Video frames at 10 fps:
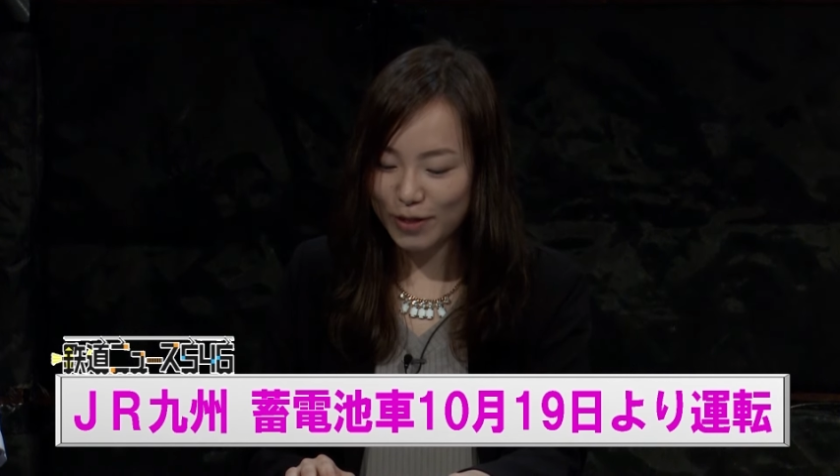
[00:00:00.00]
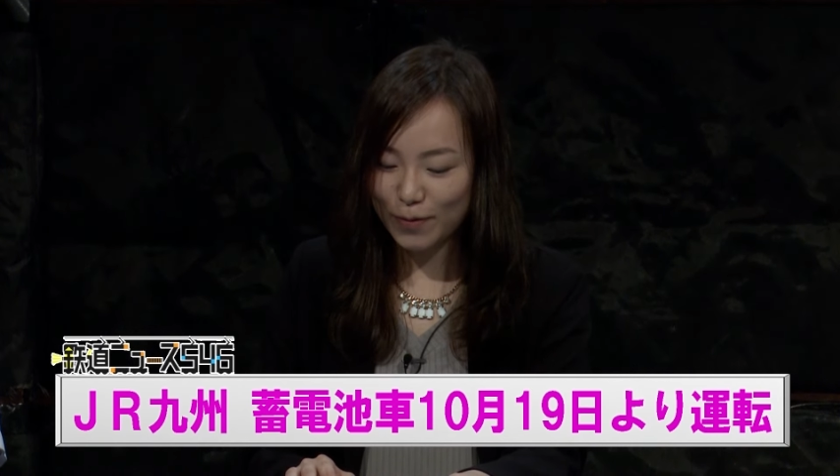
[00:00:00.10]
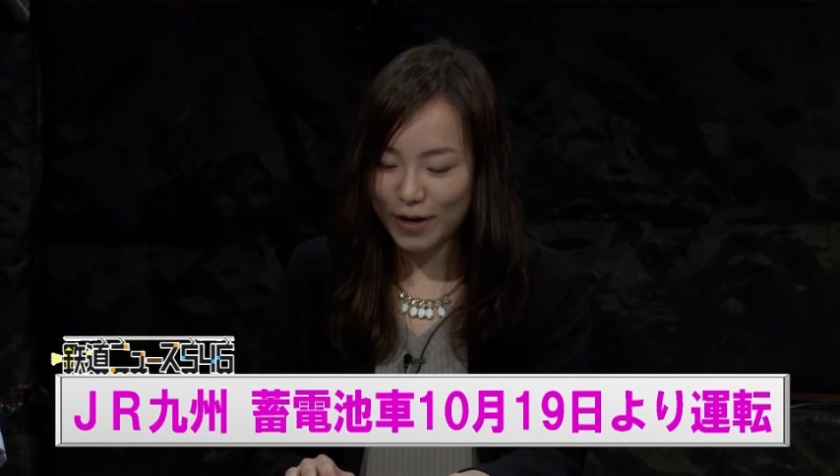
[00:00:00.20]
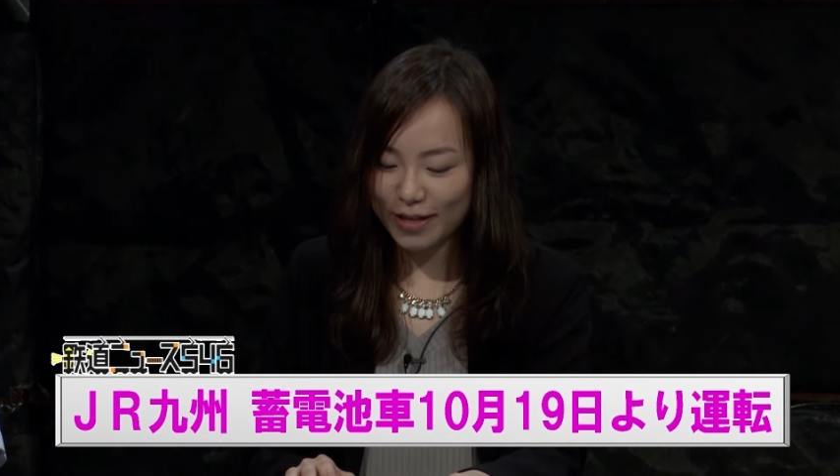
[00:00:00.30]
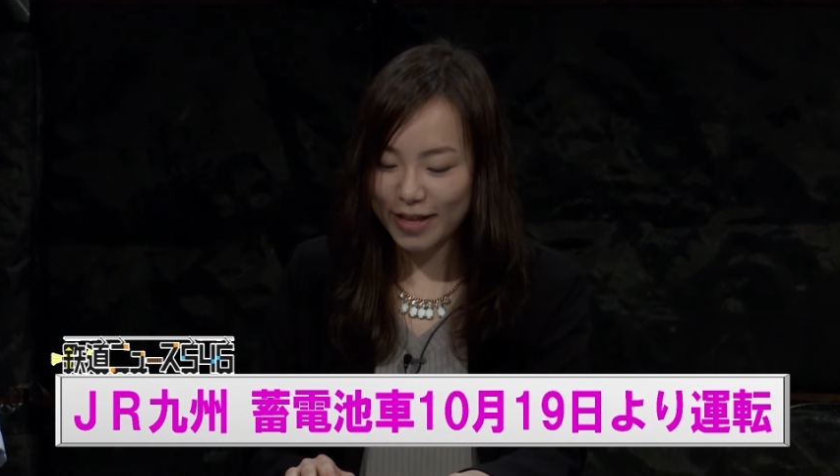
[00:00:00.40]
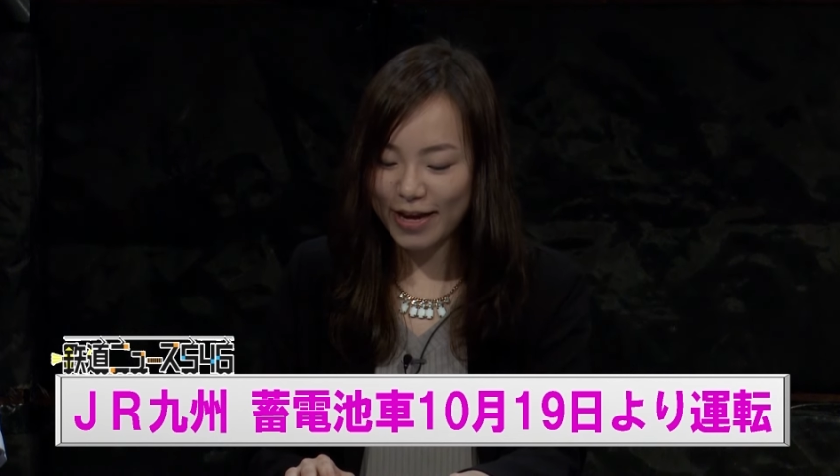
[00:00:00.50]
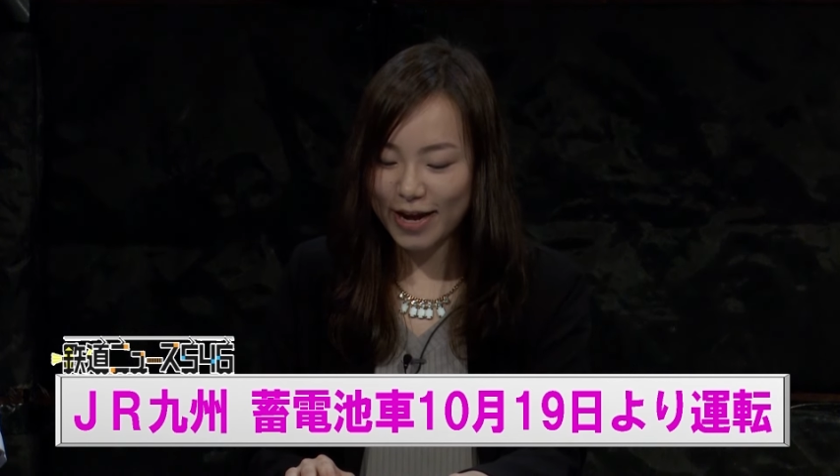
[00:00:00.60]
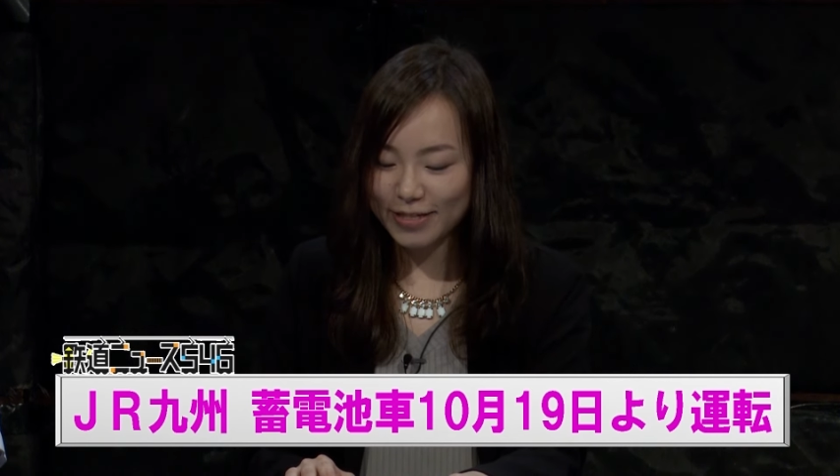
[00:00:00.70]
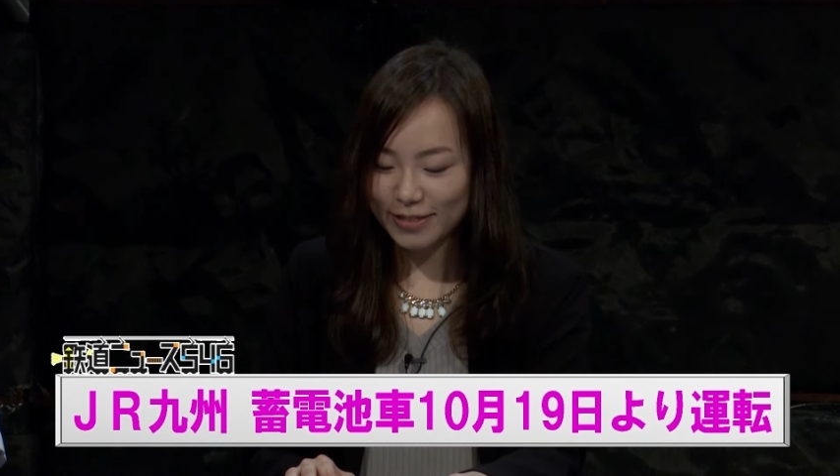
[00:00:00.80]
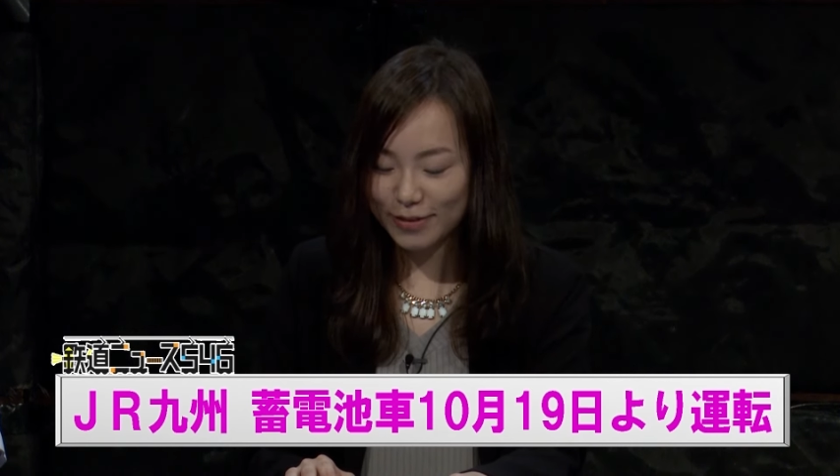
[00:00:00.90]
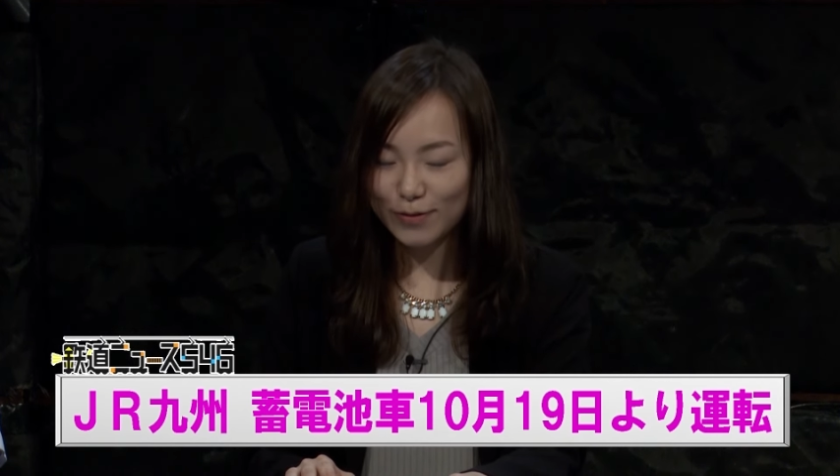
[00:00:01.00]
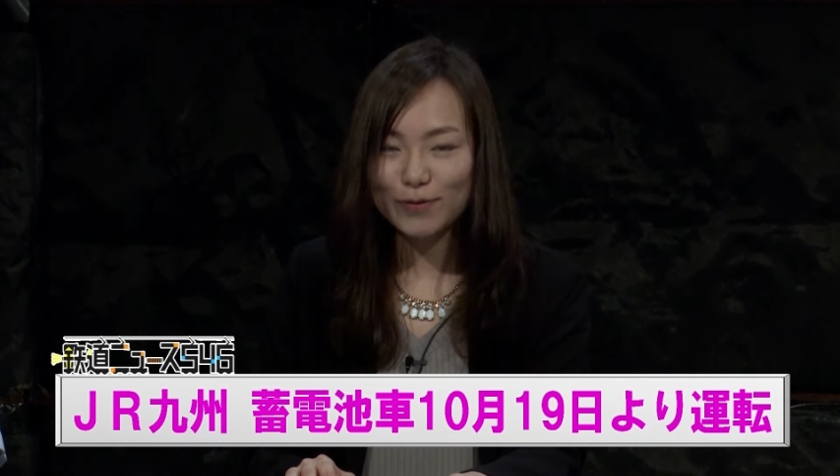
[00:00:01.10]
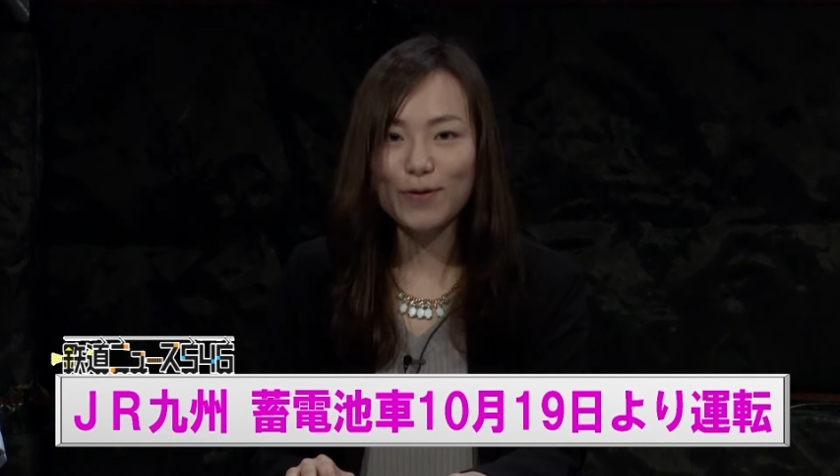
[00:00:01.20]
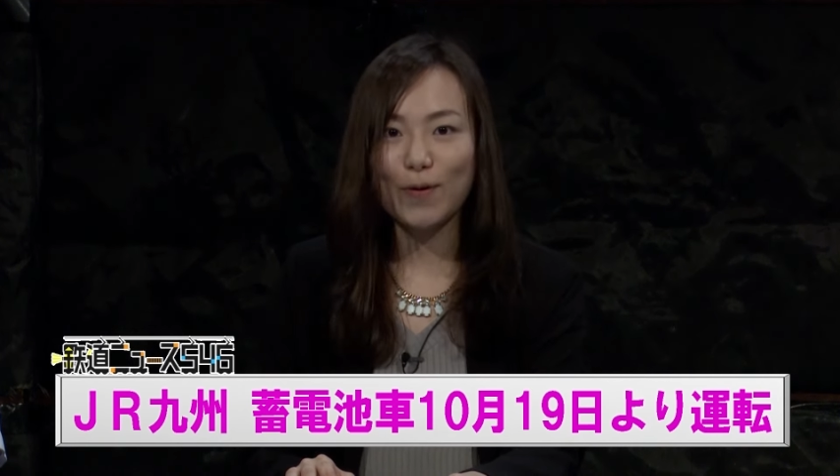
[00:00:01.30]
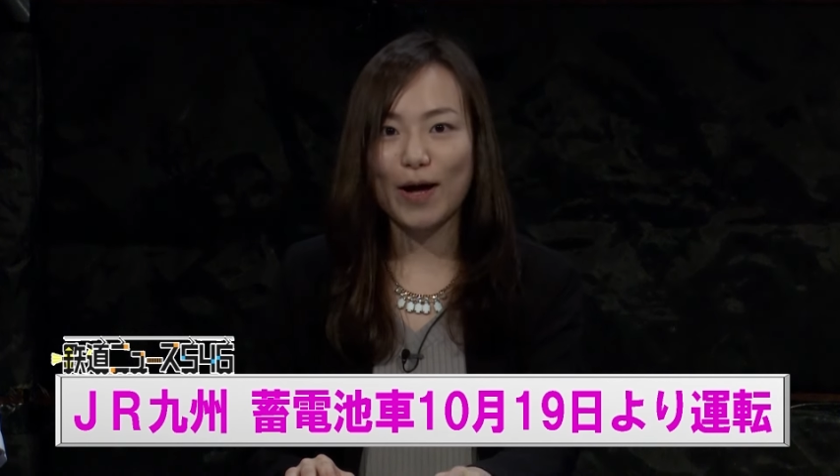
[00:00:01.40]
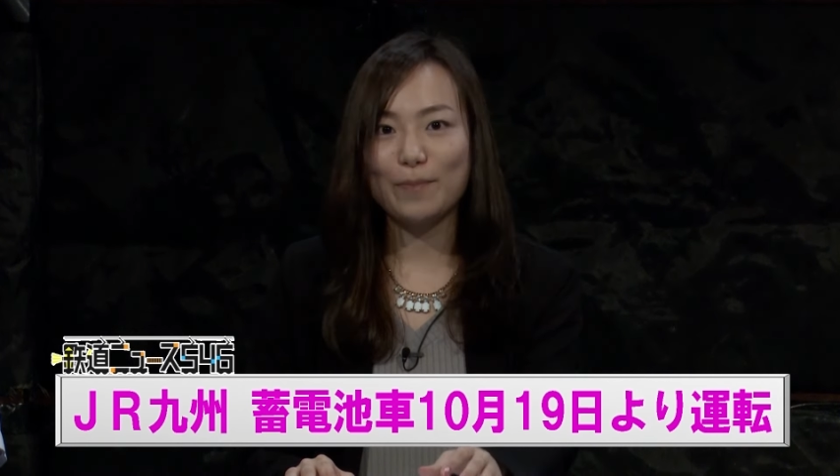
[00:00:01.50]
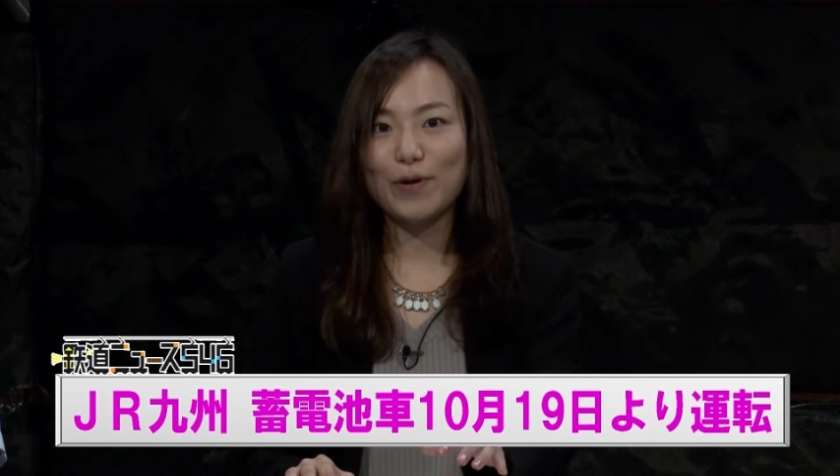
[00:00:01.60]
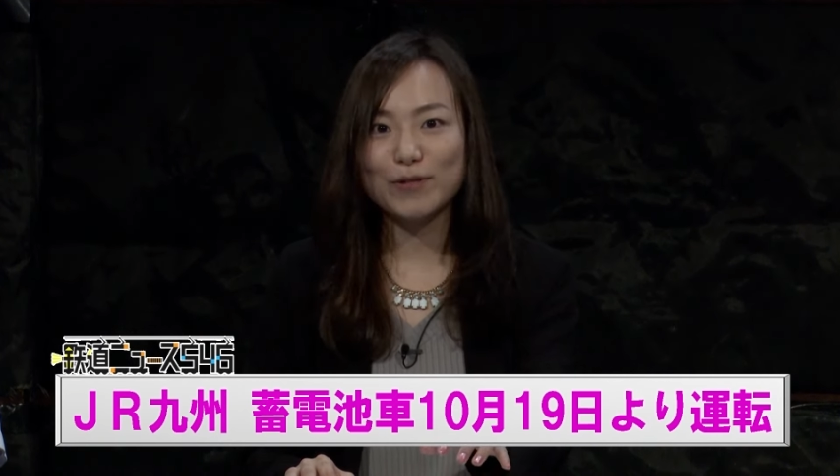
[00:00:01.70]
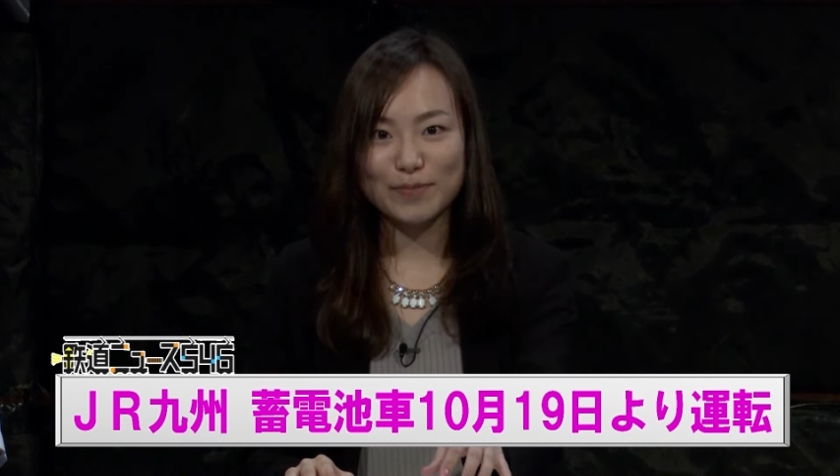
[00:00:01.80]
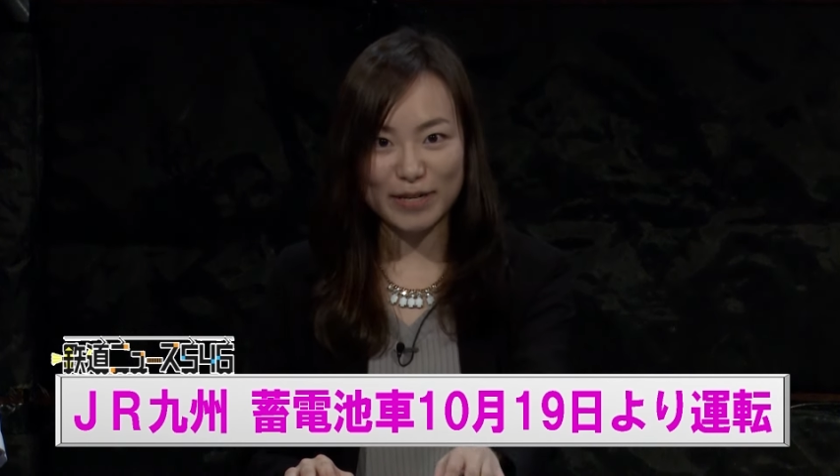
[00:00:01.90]
折尾間で開始することを発
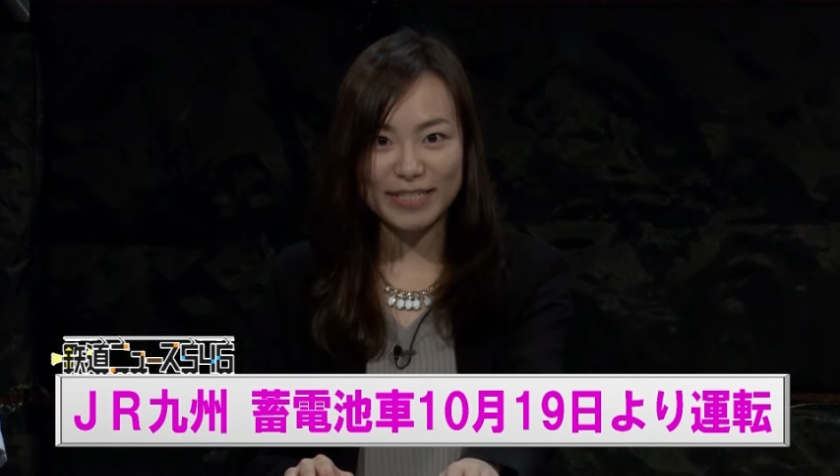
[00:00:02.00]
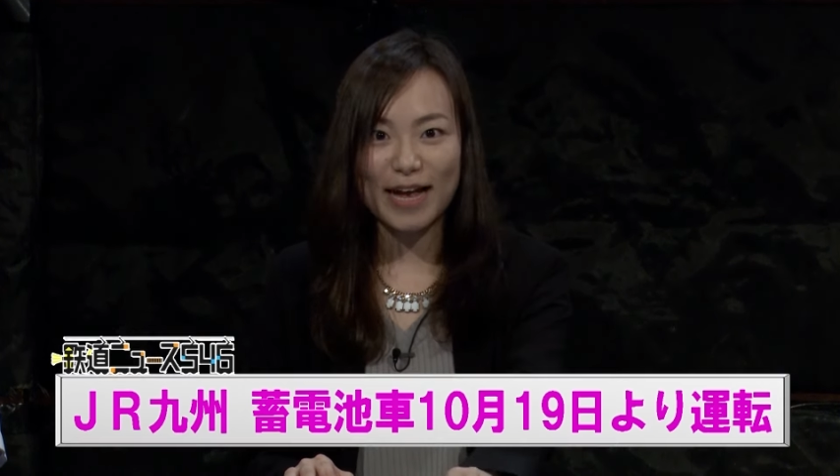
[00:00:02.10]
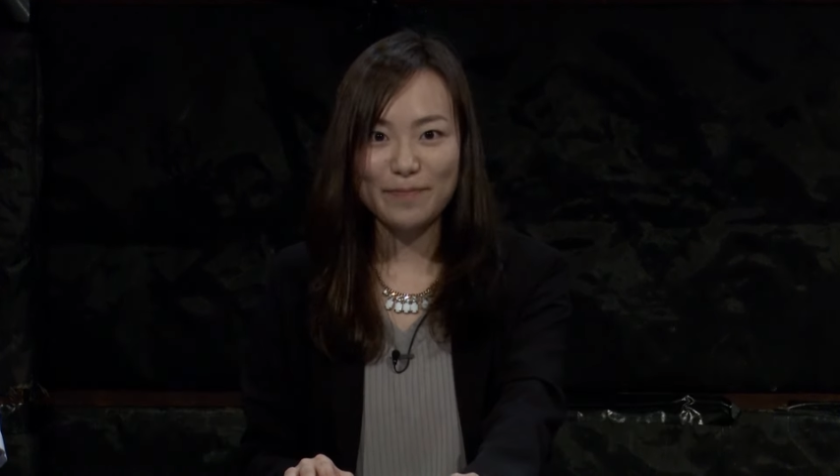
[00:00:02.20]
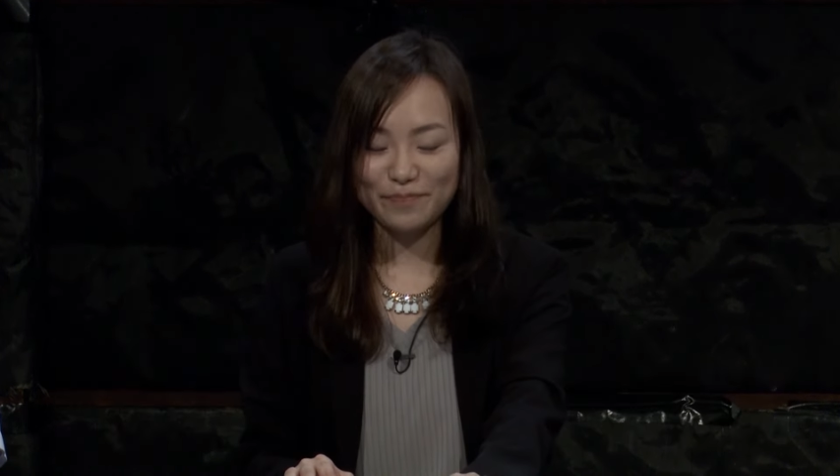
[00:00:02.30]
表しました